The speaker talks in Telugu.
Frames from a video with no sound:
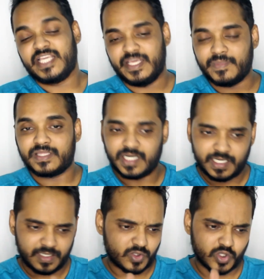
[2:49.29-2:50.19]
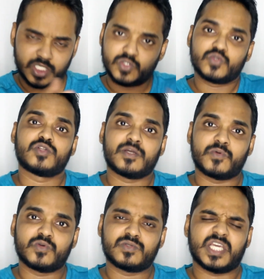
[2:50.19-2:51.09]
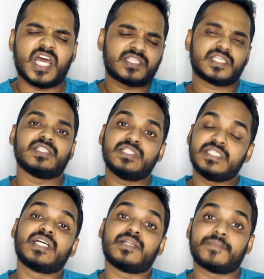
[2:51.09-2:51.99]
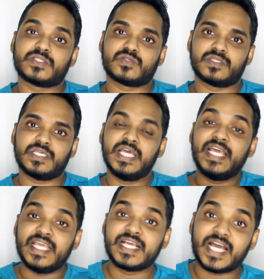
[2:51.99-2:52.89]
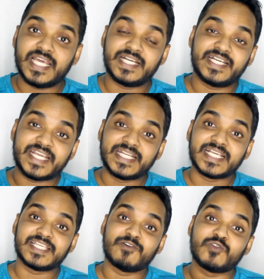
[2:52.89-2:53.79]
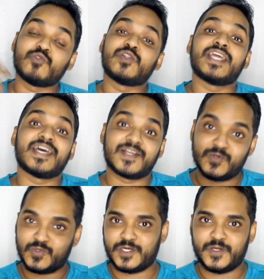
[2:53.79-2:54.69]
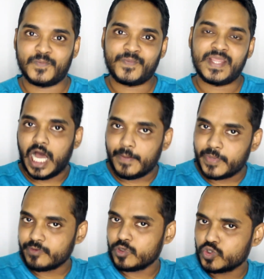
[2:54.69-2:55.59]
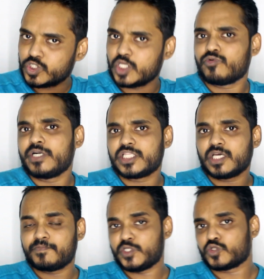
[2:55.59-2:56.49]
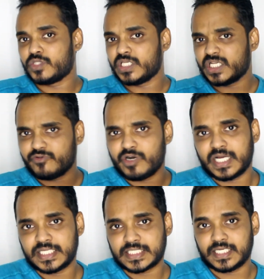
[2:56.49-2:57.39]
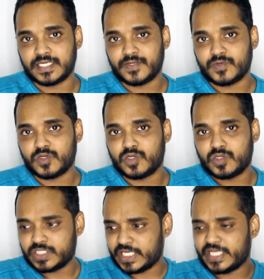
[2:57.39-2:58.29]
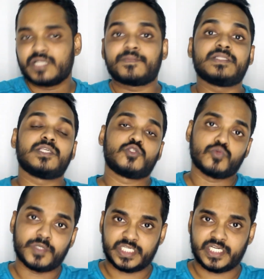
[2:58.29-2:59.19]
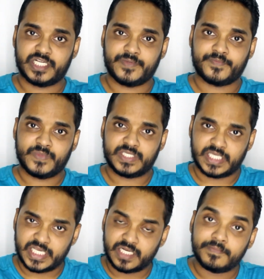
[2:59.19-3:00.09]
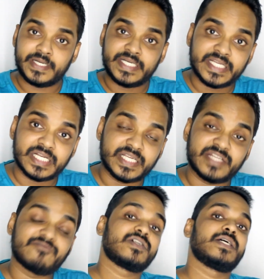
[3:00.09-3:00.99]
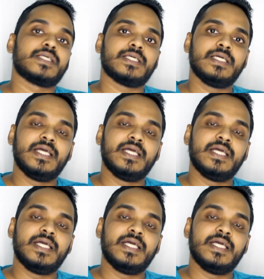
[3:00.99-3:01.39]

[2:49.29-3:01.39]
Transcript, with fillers: ఈ మెథడ్తో చదువుతున్నప్పుడు చాలా చాలా ఈజీగా అనిపిస్తుంది ఇంకా ఇలాంటి టెక్నిక్స్ ఏమైనా ఉన్నాయా అని అడుగుతున్నాడు అప్పటి వరకు చదువు అంటే తప్పించుకొని తిరిగిన వాడు కాస్త సరైన పద్ధతి చూపించగానే సరైన మెటీరియల్ నేను ఇవ్వగానే